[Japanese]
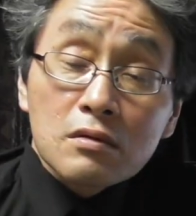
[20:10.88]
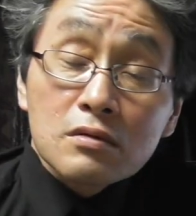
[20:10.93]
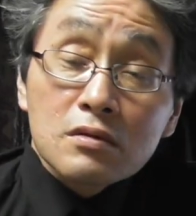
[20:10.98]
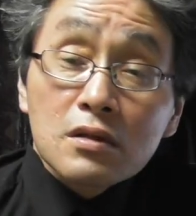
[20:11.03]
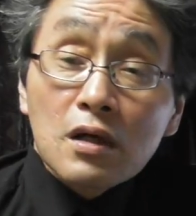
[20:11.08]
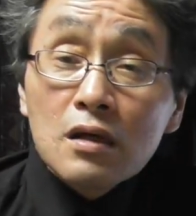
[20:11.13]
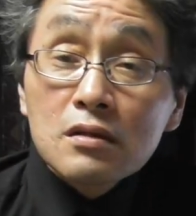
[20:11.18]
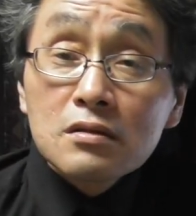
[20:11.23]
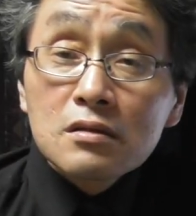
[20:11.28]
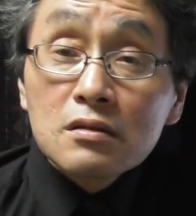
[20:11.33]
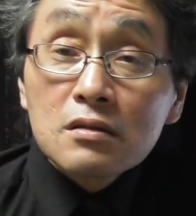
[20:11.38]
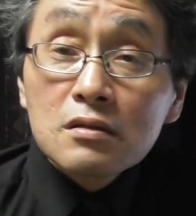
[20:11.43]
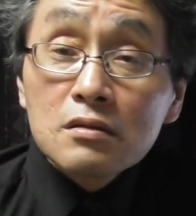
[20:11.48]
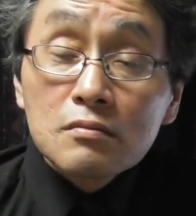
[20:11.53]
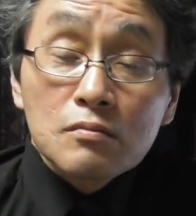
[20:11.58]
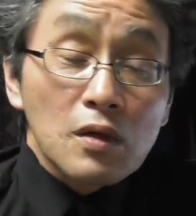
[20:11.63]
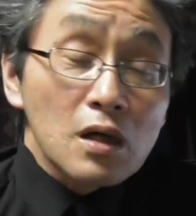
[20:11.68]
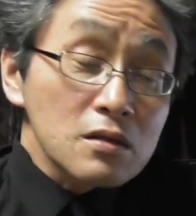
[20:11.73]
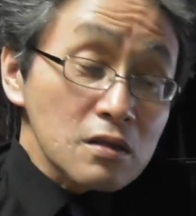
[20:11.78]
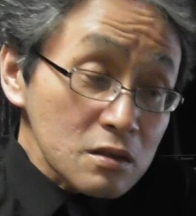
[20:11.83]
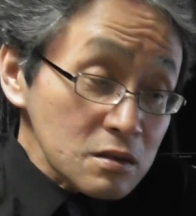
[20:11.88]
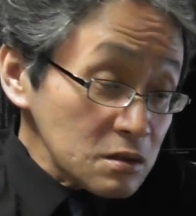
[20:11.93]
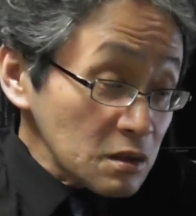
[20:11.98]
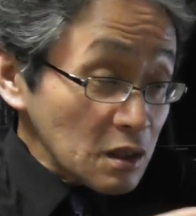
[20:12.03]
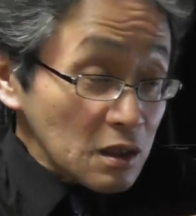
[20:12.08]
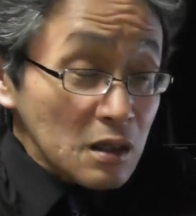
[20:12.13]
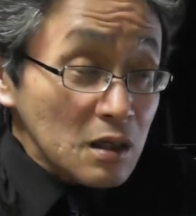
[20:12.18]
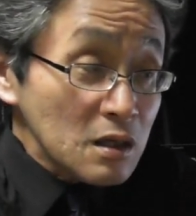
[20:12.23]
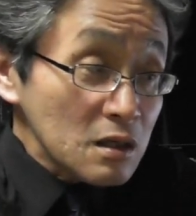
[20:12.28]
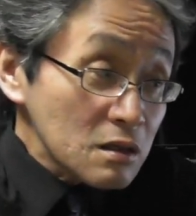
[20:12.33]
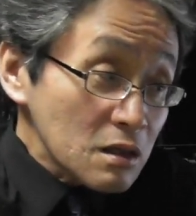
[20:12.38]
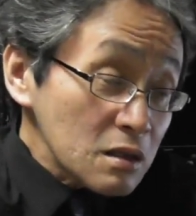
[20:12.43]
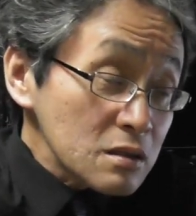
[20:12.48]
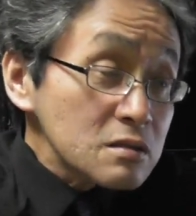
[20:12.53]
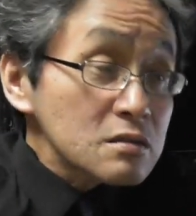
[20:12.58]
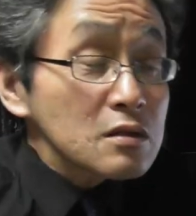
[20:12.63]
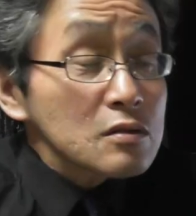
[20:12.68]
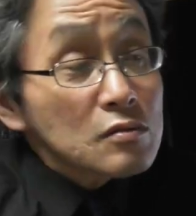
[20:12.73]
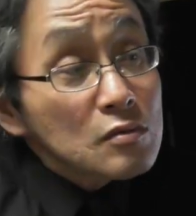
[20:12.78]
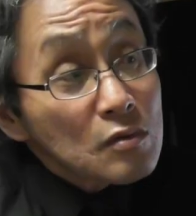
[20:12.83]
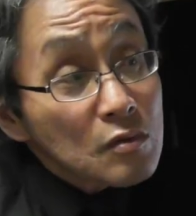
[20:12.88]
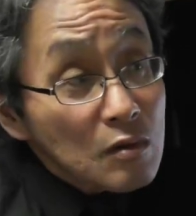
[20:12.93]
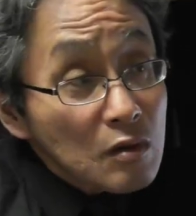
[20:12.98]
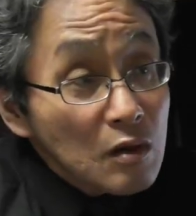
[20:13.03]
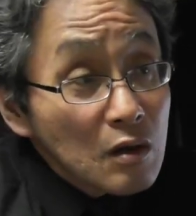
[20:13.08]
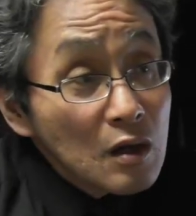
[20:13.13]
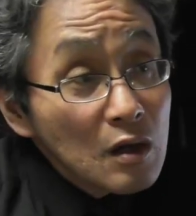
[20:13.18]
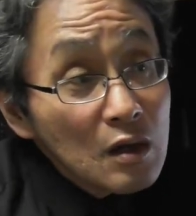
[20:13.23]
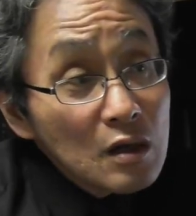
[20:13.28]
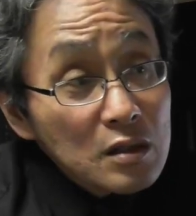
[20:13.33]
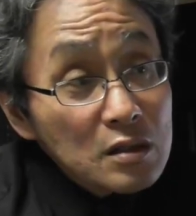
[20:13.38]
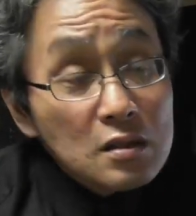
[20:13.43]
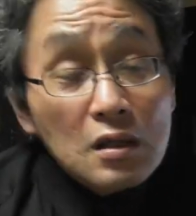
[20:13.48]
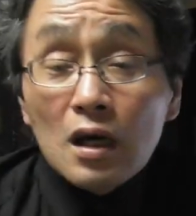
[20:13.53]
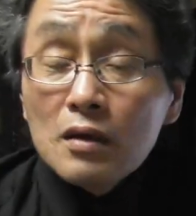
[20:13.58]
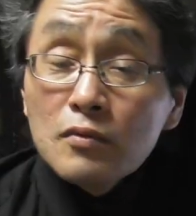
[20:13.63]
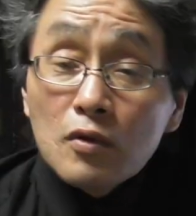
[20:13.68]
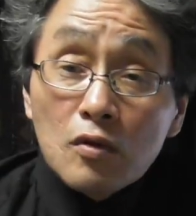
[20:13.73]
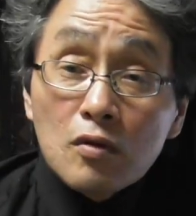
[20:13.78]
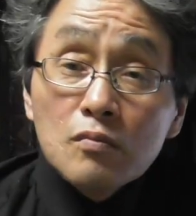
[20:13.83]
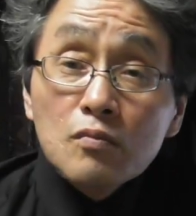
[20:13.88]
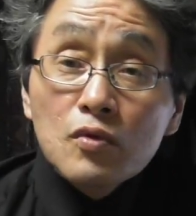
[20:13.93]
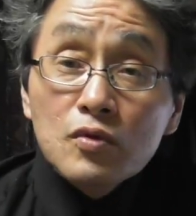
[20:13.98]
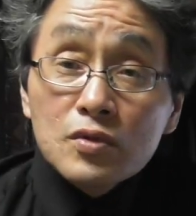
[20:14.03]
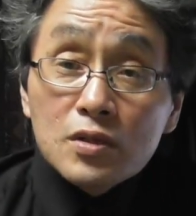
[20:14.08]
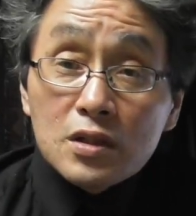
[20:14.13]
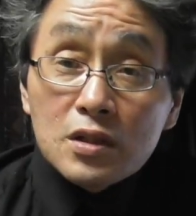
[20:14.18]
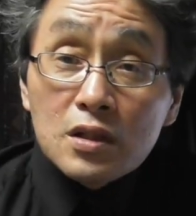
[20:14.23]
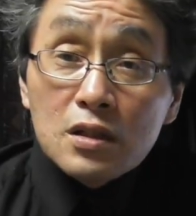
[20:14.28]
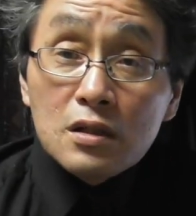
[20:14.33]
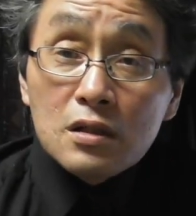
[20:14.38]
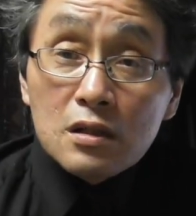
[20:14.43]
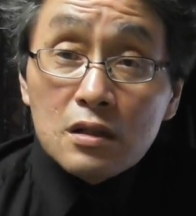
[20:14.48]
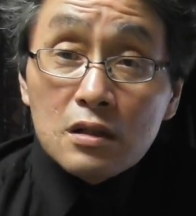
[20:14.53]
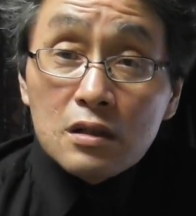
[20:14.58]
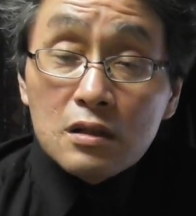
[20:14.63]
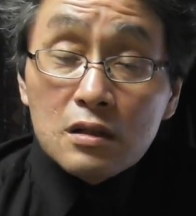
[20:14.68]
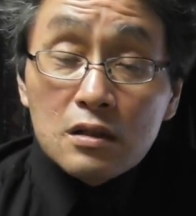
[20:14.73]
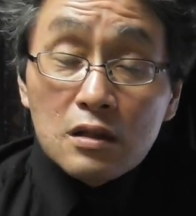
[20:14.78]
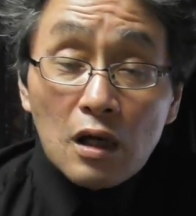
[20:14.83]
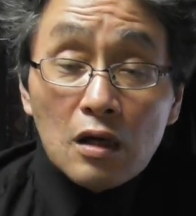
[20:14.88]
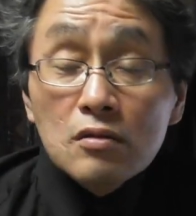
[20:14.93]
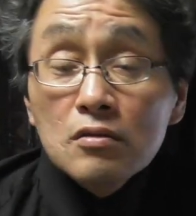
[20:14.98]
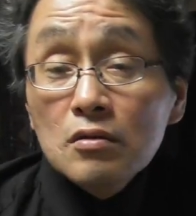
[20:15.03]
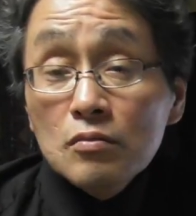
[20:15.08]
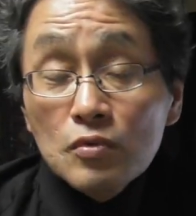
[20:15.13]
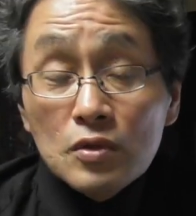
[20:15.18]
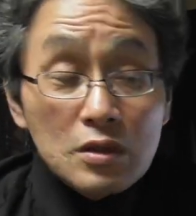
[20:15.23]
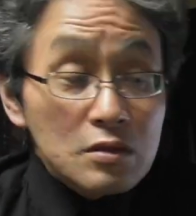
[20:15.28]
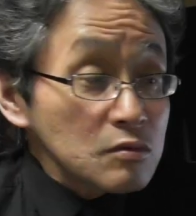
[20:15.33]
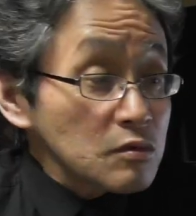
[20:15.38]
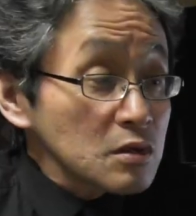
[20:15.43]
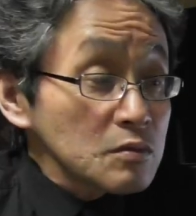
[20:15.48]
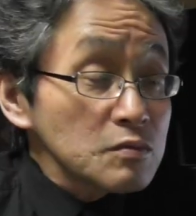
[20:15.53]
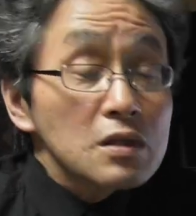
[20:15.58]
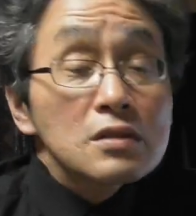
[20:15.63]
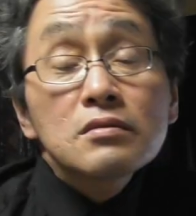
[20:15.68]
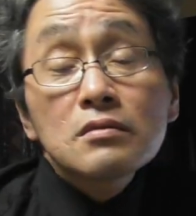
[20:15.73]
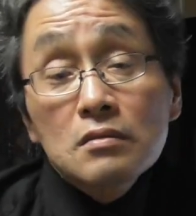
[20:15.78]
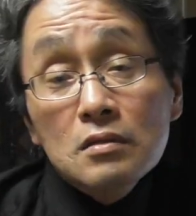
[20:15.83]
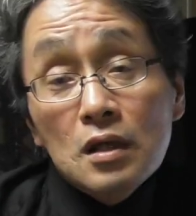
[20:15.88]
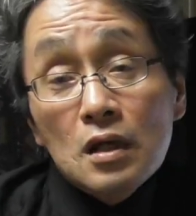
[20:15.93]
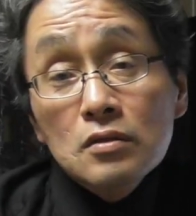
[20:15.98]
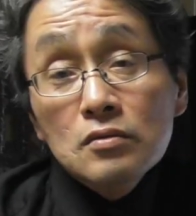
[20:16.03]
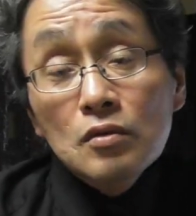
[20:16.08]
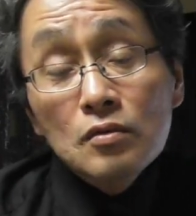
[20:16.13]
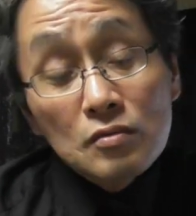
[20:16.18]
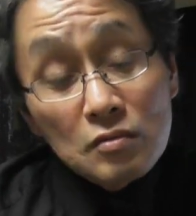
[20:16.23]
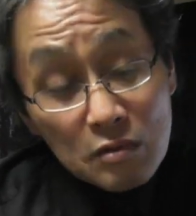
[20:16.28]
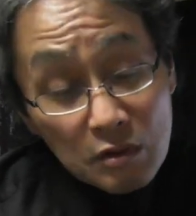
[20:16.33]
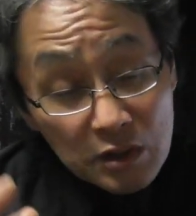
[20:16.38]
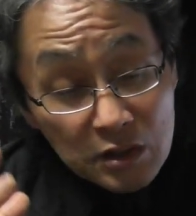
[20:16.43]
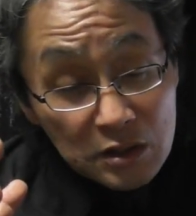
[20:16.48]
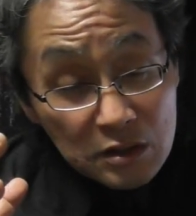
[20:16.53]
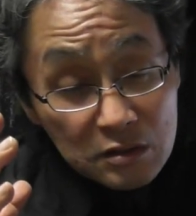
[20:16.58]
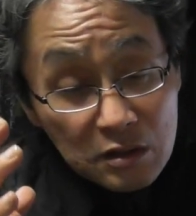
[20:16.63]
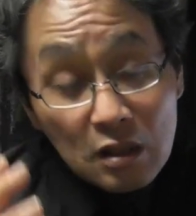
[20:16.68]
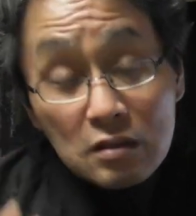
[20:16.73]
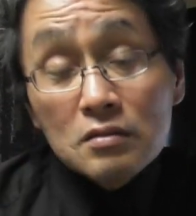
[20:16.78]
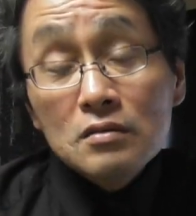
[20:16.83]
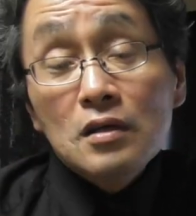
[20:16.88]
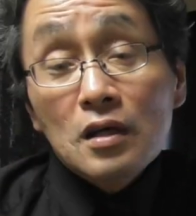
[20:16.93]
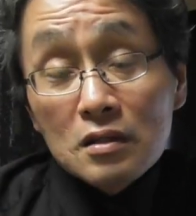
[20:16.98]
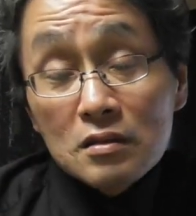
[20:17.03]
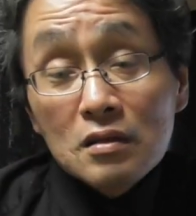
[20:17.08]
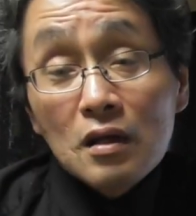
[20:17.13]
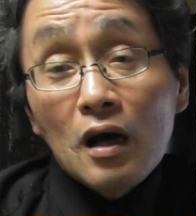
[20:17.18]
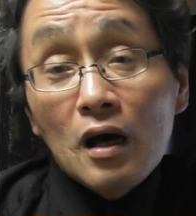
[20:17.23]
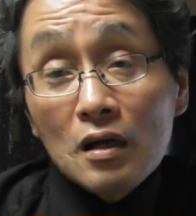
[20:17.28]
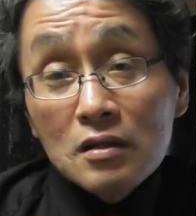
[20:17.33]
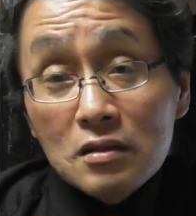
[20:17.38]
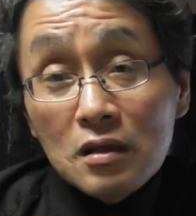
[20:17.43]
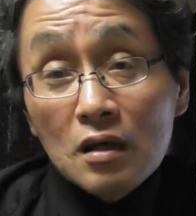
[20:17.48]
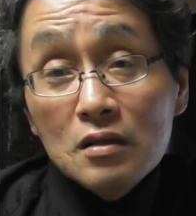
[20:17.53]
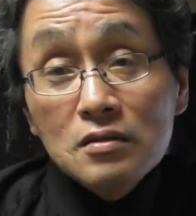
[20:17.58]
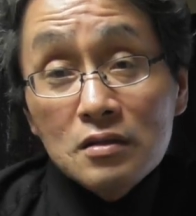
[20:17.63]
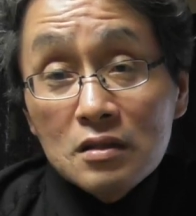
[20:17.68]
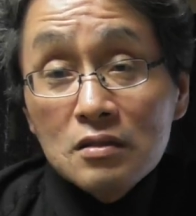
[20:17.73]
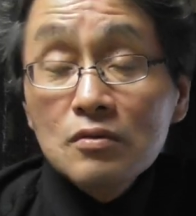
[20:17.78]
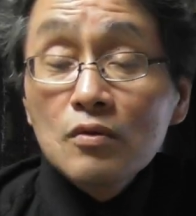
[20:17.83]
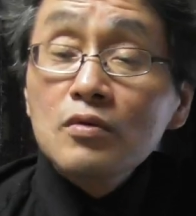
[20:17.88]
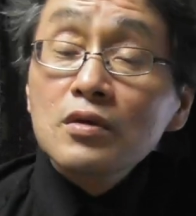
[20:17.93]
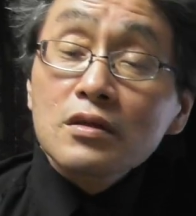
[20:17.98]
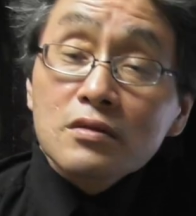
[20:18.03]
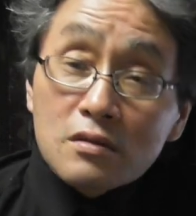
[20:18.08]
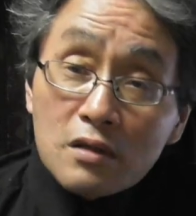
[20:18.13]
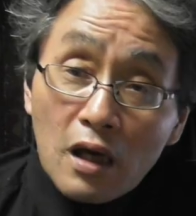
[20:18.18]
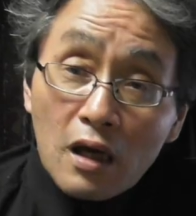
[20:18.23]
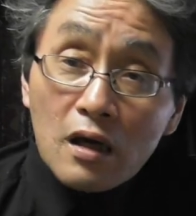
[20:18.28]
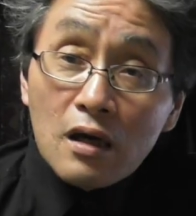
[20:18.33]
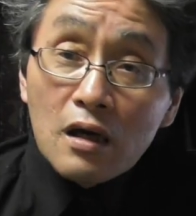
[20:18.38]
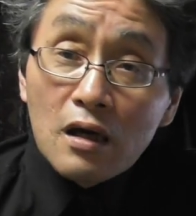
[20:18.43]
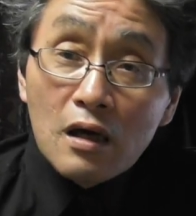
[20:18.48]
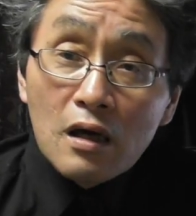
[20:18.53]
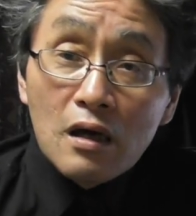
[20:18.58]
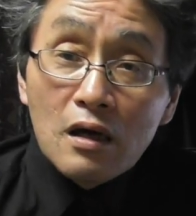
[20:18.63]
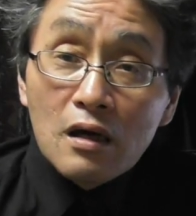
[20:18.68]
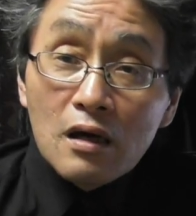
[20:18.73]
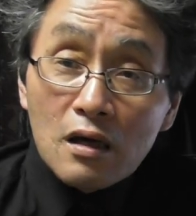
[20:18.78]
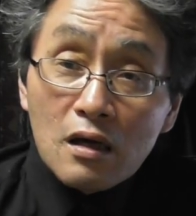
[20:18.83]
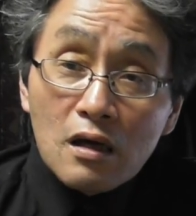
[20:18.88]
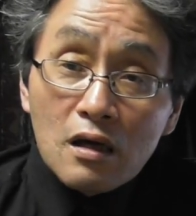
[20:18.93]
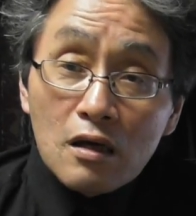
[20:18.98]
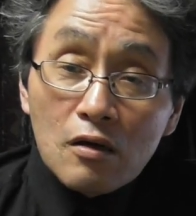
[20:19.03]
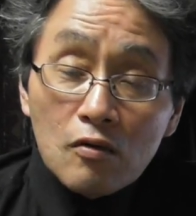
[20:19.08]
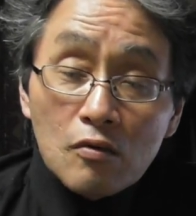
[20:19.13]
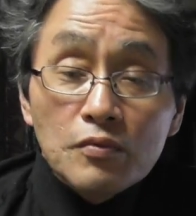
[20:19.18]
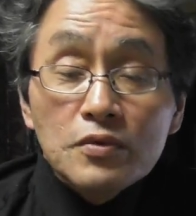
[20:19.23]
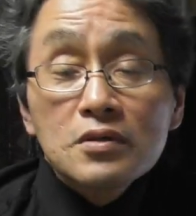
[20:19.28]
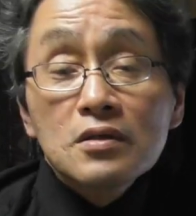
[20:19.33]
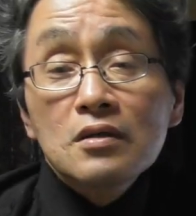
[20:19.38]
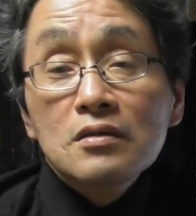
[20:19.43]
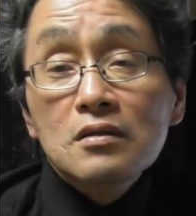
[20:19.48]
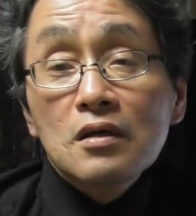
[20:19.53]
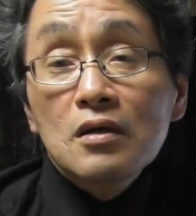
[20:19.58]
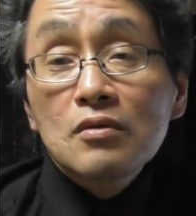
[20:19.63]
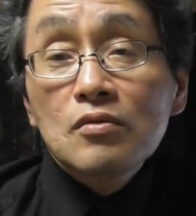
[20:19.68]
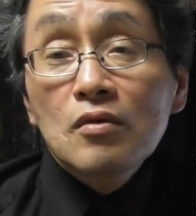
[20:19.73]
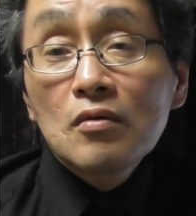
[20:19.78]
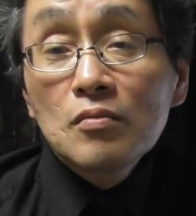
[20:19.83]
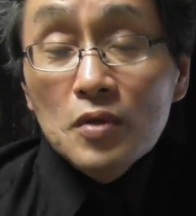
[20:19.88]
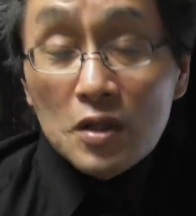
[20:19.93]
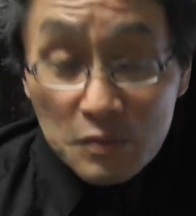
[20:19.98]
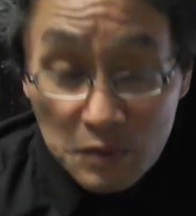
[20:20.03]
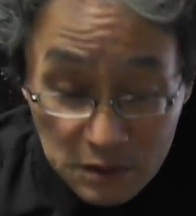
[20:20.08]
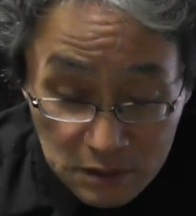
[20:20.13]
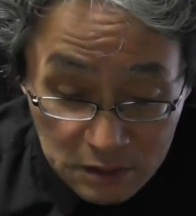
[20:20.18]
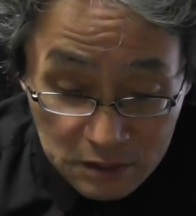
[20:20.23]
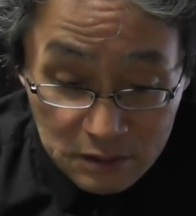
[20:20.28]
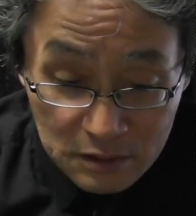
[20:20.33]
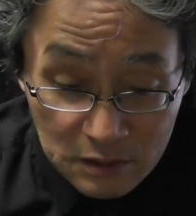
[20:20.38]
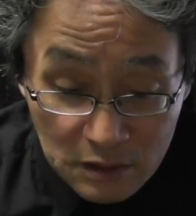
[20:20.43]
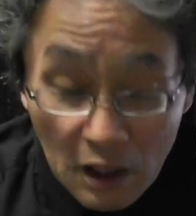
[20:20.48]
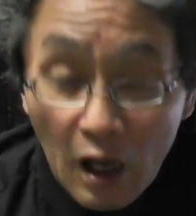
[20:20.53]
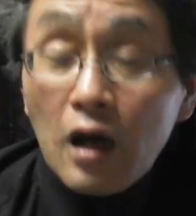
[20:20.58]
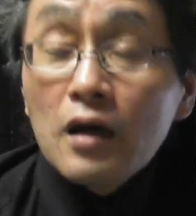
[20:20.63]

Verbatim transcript: 写真、私がかつてその北山本門寺に何度も行っておりますんで、その時に撮影した写真をですね、えー、お見せしたいと思います。